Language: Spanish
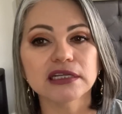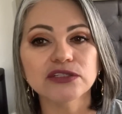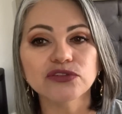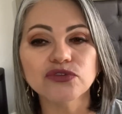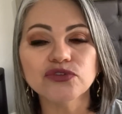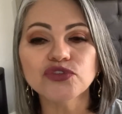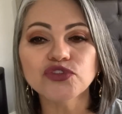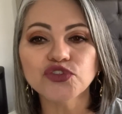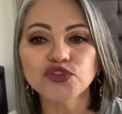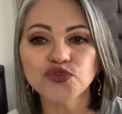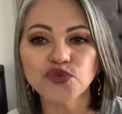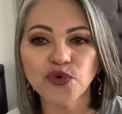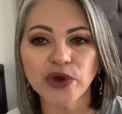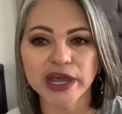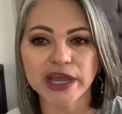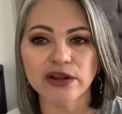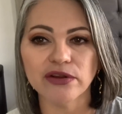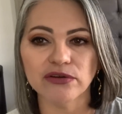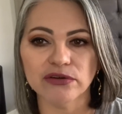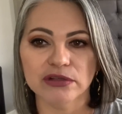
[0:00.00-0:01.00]
es un
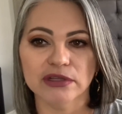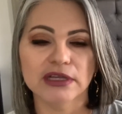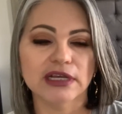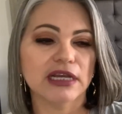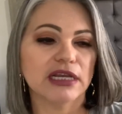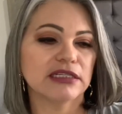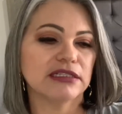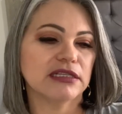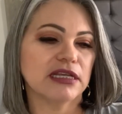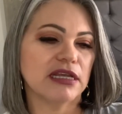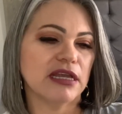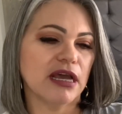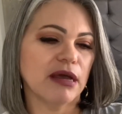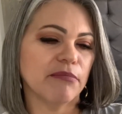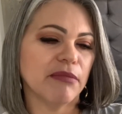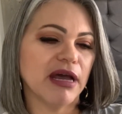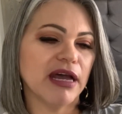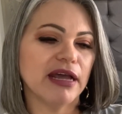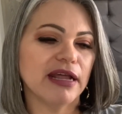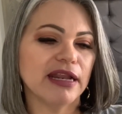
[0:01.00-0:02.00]
suero que se
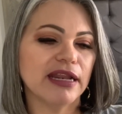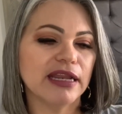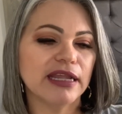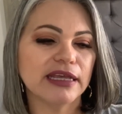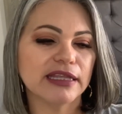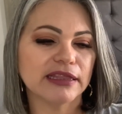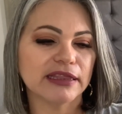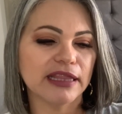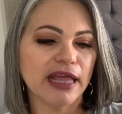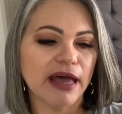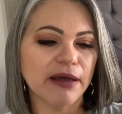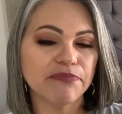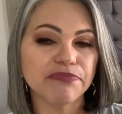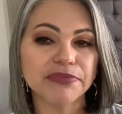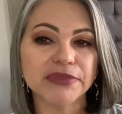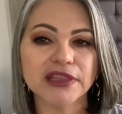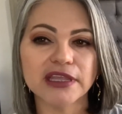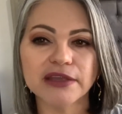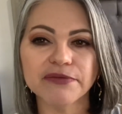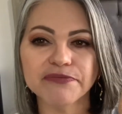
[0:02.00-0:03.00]
llama
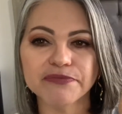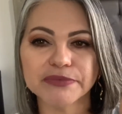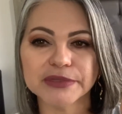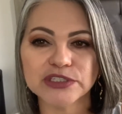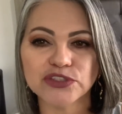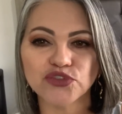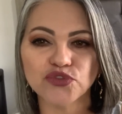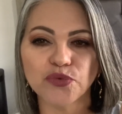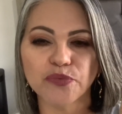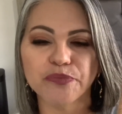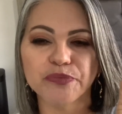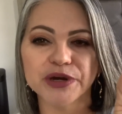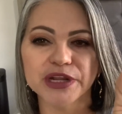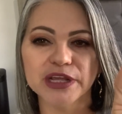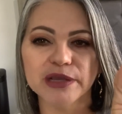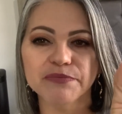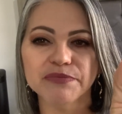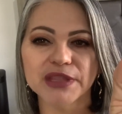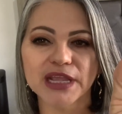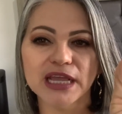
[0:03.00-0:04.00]
Lictaptive
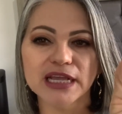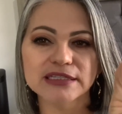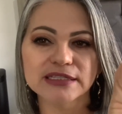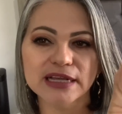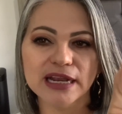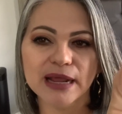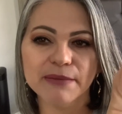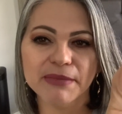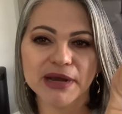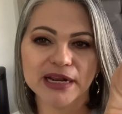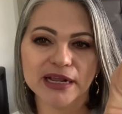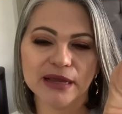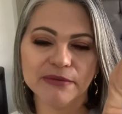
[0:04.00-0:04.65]
Supreme, es de la marca